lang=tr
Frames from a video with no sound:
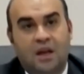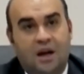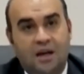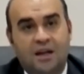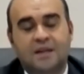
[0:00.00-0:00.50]

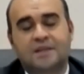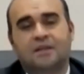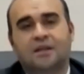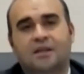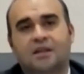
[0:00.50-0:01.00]
Hali
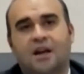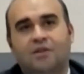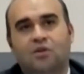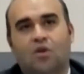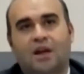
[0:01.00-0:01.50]
hazırda
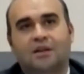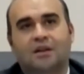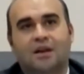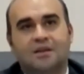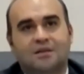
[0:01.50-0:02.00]
tedavi gören
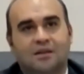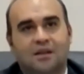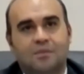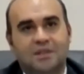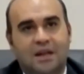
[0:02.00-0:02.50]

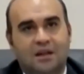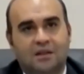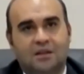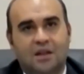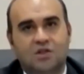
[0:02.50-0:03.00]
hastalarımıza
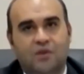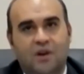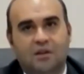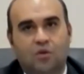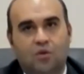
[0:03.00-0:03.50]
Allah'tan
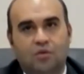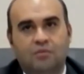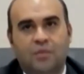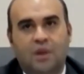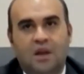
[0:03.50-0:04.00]
şifa diliyorum.